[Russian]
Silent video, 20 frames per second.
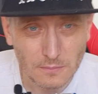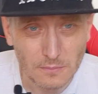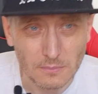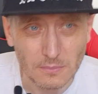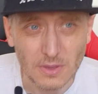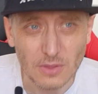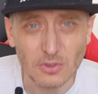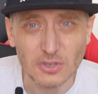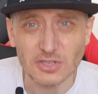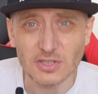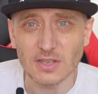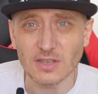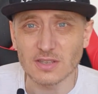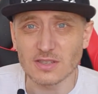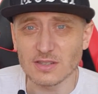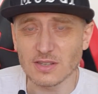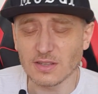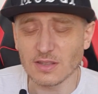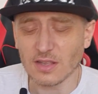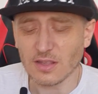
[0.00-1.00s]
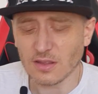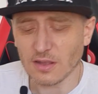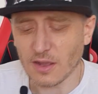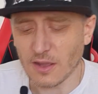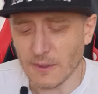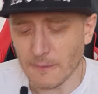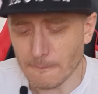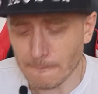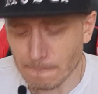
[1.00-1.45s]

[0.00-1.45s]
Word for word: Молочная кислота такая.